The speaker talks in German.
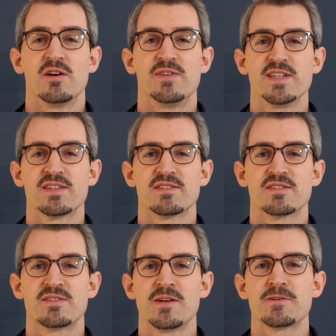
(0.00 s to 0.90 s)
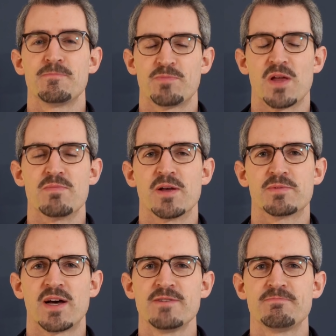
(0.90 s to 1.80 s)
Und wenn dich das interessiert, dann bleib
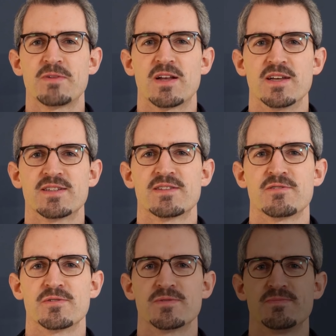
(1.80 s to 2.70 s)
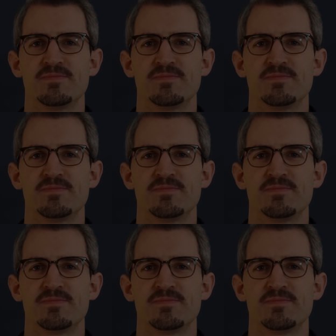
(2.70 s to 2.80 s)
dran, gleich geht's los.